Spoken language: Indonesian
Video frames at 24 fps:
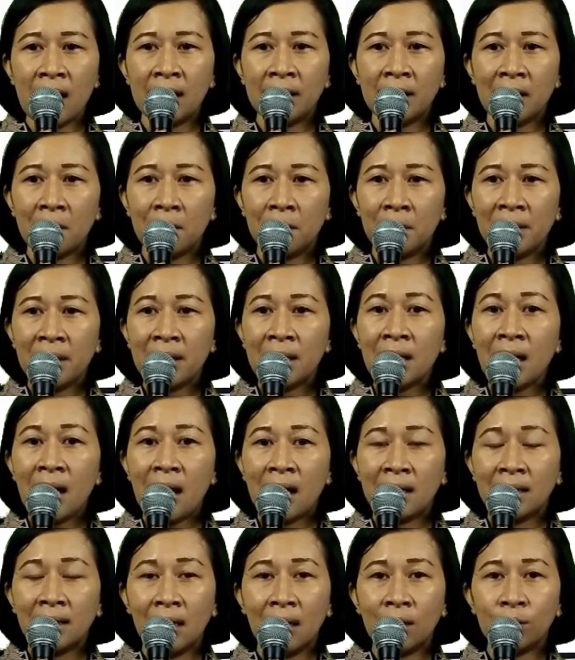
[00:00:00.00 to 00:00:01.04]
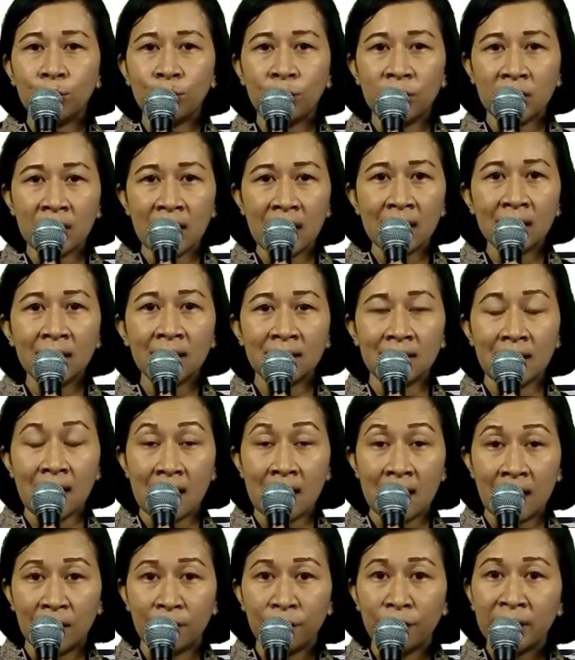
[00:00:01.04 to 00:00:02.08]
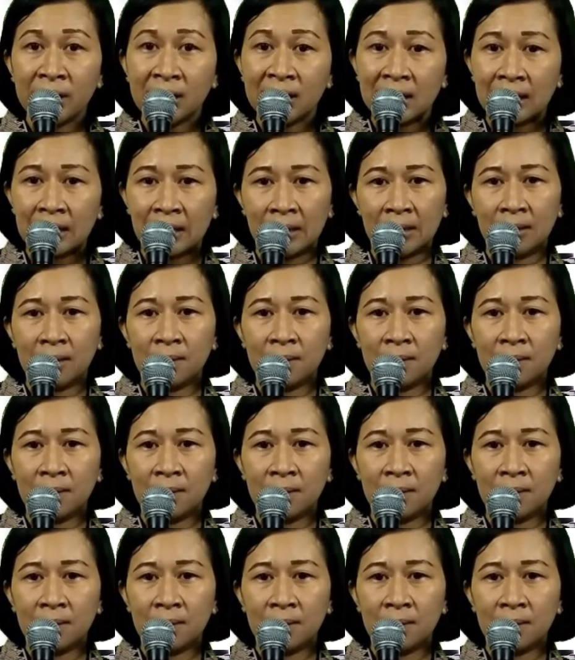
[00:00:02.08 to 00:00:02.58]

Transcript: hadapi adalah ujian ketahanan fisik